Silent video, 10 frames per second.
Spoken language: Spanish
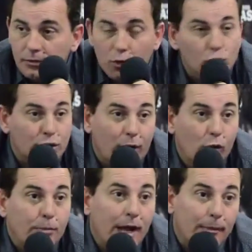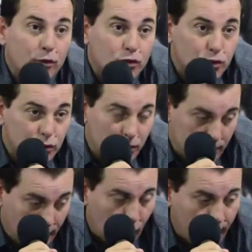contragolpeamos,
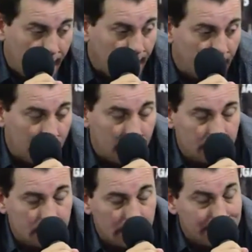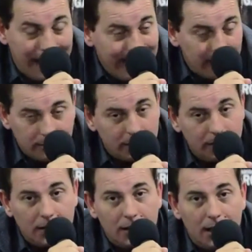creo que, mal,
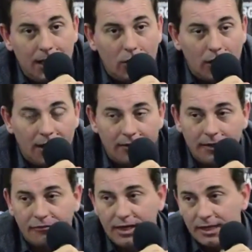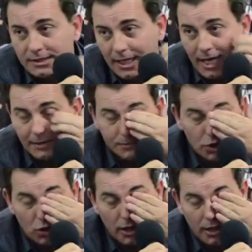a la hora de, finalizar las
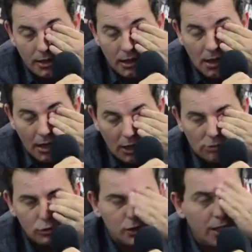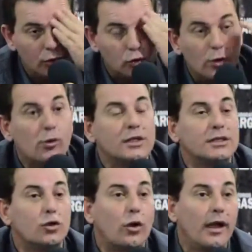acciones y, y como te digo, tuvimos ese
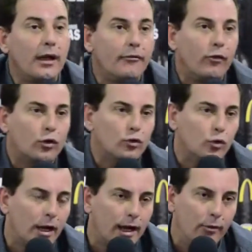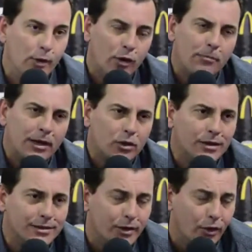toque de fortuna que a lo mejor en partidos
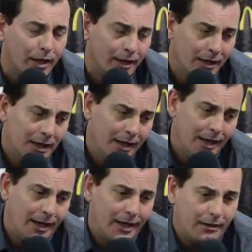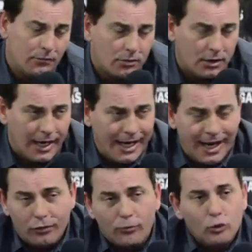anteriores eh,
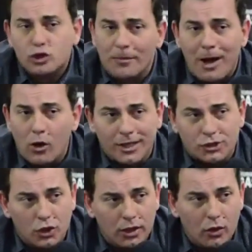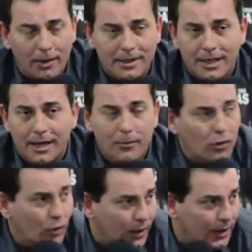generando muchas más ocasiones no la
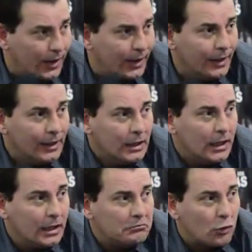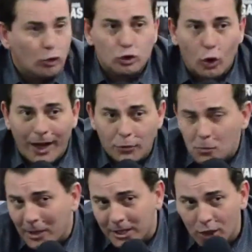metemos, eh, eh, controlando un
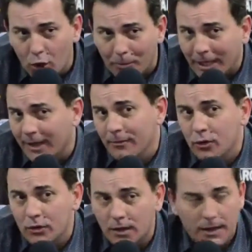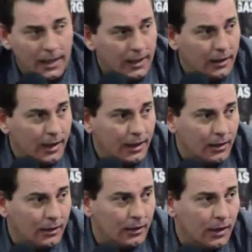partido lo perdemos en el, en,
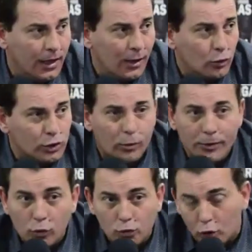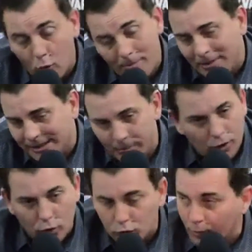el, en el, último minuto, lo empatamos en
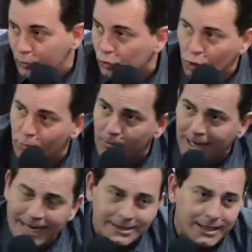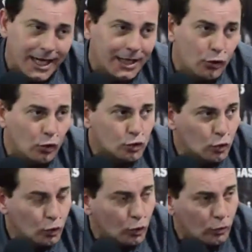el último minuto como en Valencia, ganando
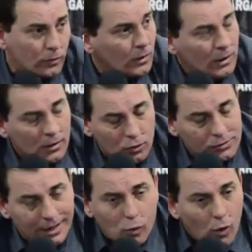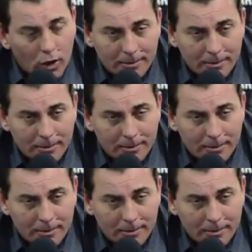2-1 con, con, tres jugadores